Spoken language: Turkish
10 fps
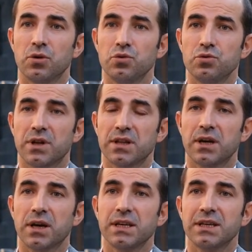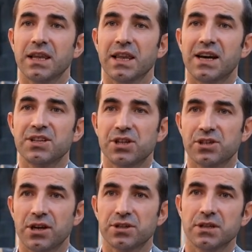üzerinde yıllarca
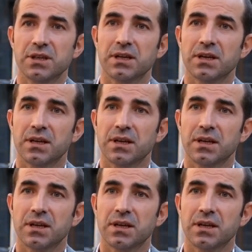çalıştığı